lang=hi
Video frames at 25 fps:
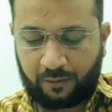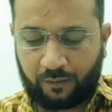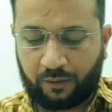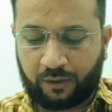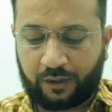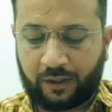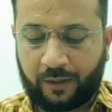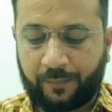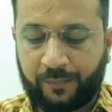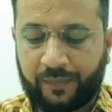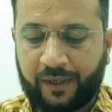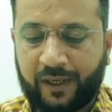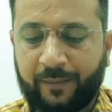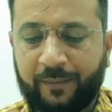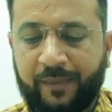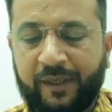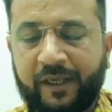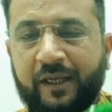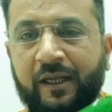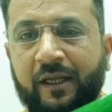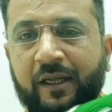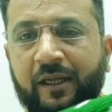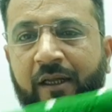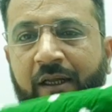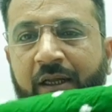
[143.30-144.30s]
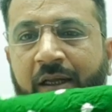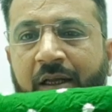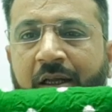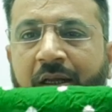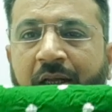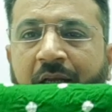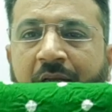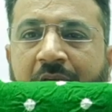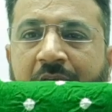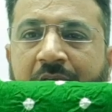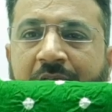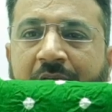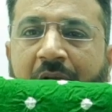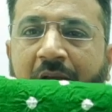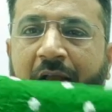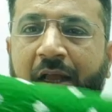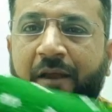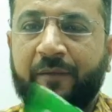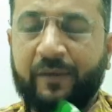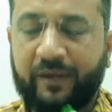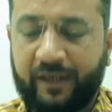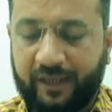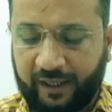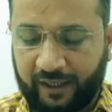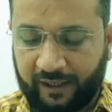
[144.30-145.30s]
और कपड़ा भी इसका
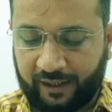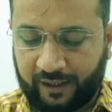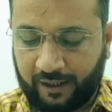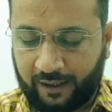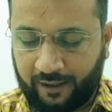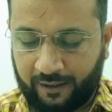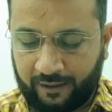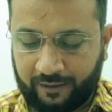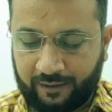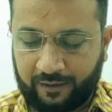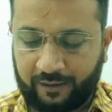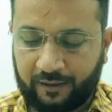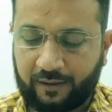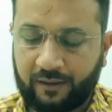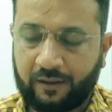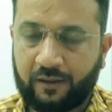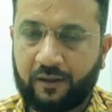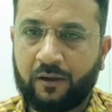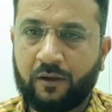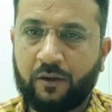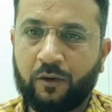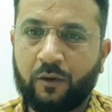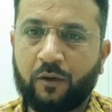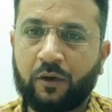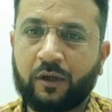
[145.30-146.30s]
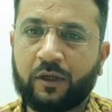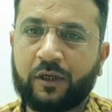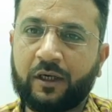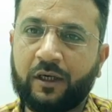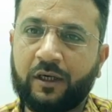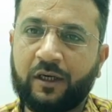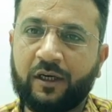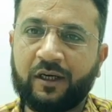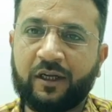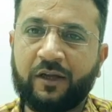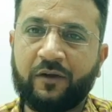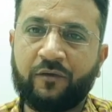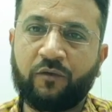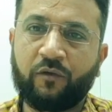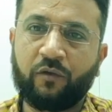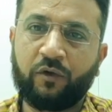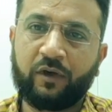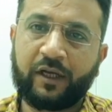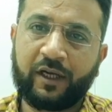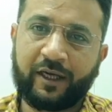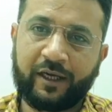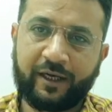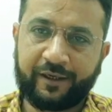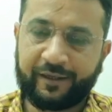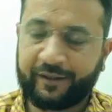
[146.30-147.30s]
हैवी रहेगा और कलर की फुल
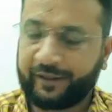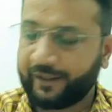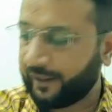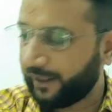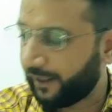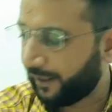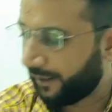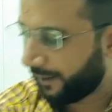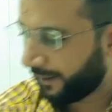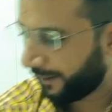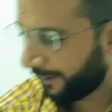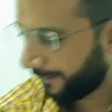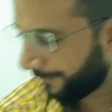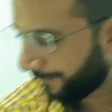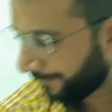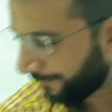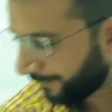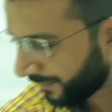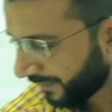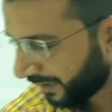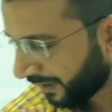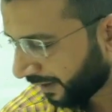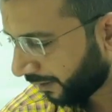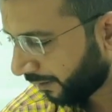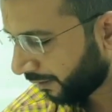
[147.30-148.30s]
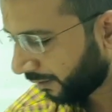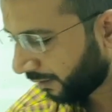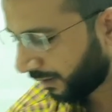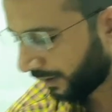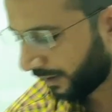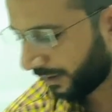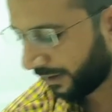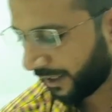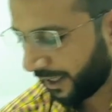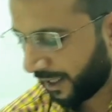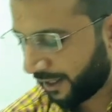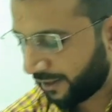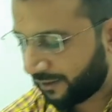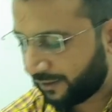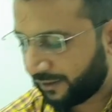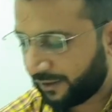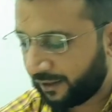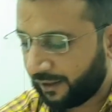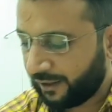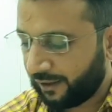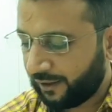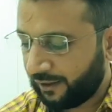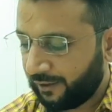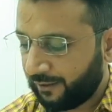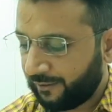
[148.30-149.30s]
गारंटी रहेगी ये लास्ट
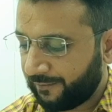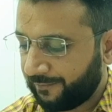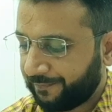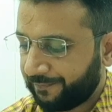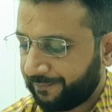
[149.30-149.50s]
कलर